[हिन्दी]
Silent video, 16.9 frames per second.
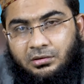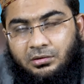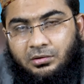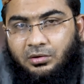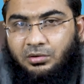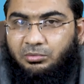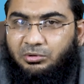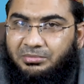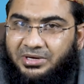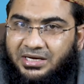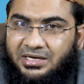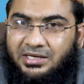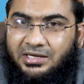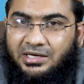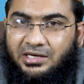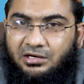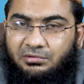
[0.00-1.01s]
और बीमारी
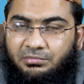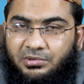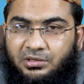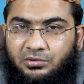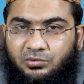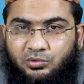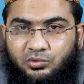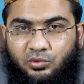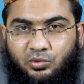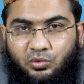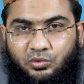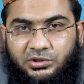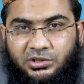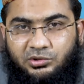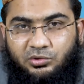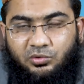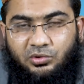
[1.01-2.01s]
के आलम में उसको
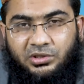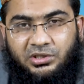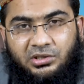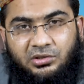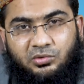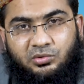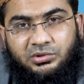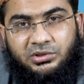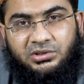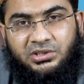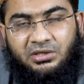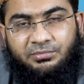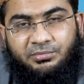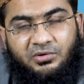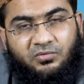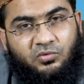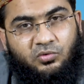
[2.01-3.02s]
रोज़ा छोड़ने की रुख्सत है
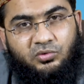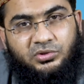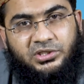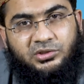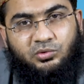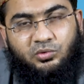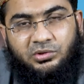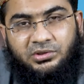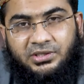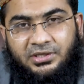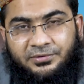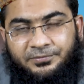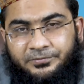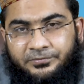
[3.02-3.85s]
फिर वो रोज़ा छोड़ दे